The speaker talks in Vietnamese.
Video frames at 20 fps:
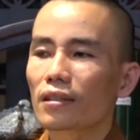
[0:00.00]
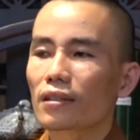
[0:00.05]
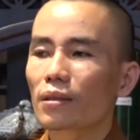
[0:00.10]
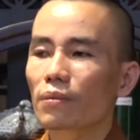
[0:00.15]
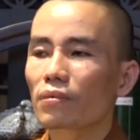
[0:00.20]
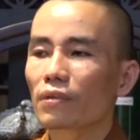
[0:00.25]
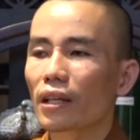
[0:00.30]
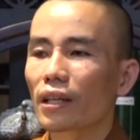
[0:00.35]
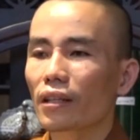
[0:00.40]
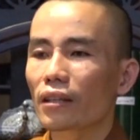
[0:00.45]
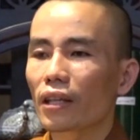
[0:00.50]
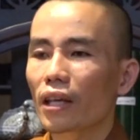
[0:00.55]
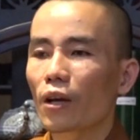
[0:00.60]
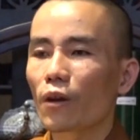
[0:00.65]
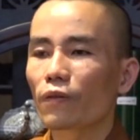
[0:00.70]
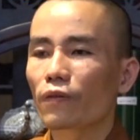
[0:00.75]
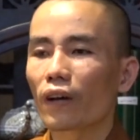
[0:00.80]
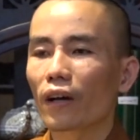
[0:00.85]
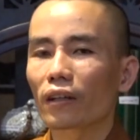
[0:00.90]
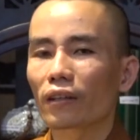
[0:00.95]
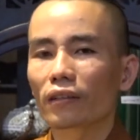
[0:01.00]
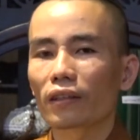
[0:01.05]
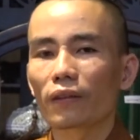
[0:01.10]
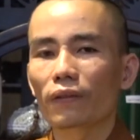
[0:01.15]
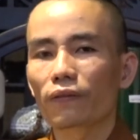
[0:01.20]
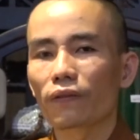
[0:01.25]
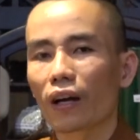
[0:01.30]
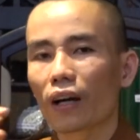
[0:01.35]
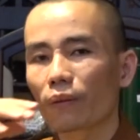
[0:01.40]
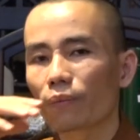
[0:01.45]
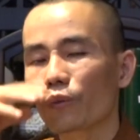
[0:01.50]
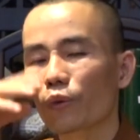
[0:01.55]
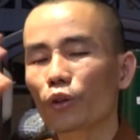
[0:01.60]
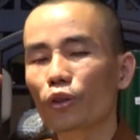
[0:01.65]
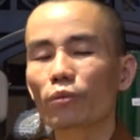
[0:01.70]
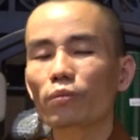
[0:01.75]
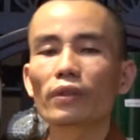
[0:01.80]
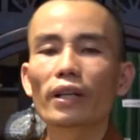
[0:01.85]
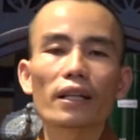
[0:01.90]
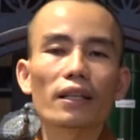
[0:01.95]
trong này theo Phật thì Phật mũi
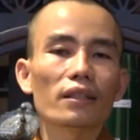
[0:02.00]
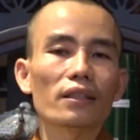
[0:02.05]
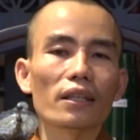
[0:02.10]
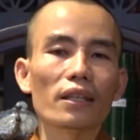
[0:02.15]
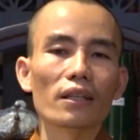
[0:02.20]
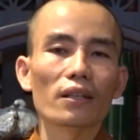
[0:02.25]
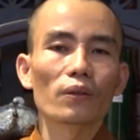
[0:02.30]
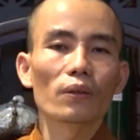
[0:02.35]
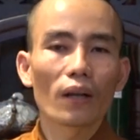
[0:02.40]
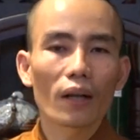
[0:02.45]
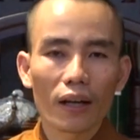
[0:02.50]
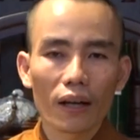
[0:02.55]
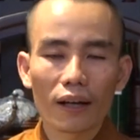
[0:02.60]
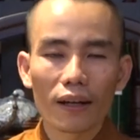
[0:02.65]
cũng đang xì luôn.